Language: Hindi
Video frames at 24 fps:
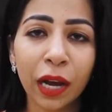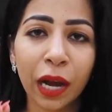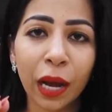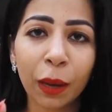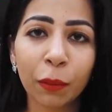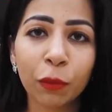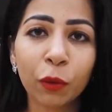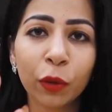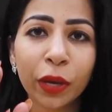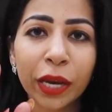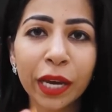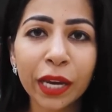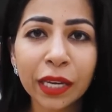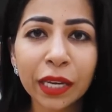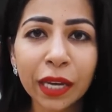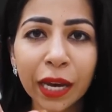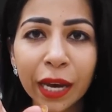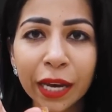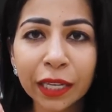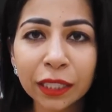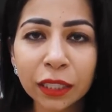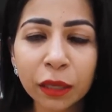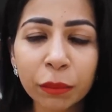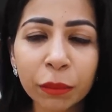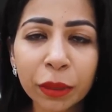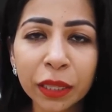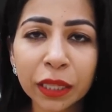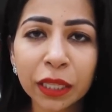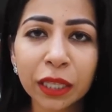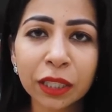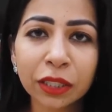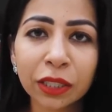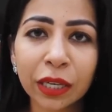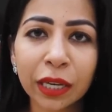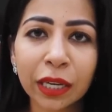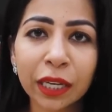आपको एक ही ऐसा
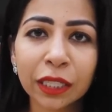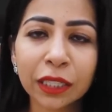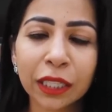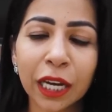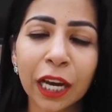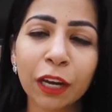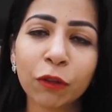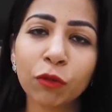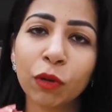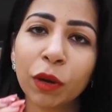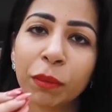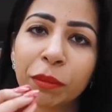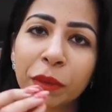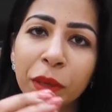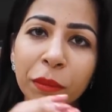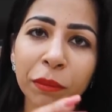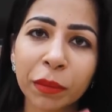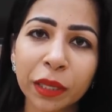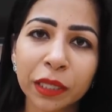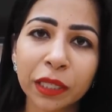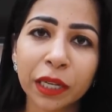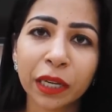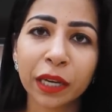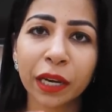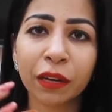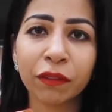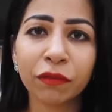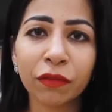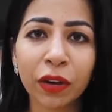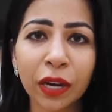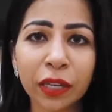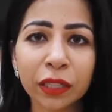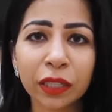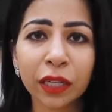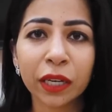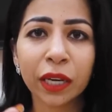बंदा चाहिए चाहे वो आपकी मदर है
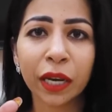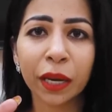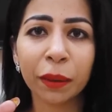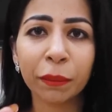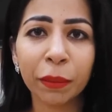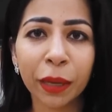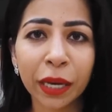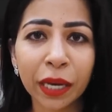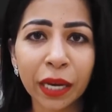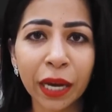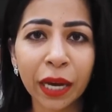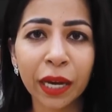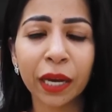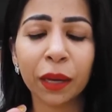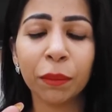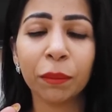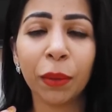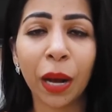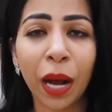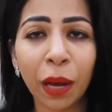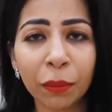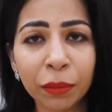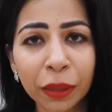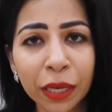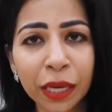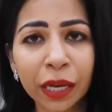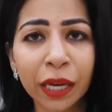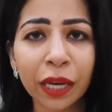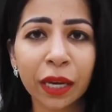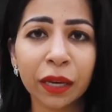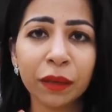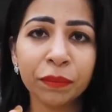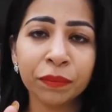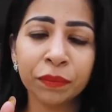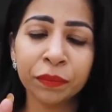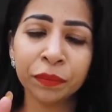फादर है भैया हैं भाभी
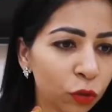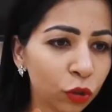हैं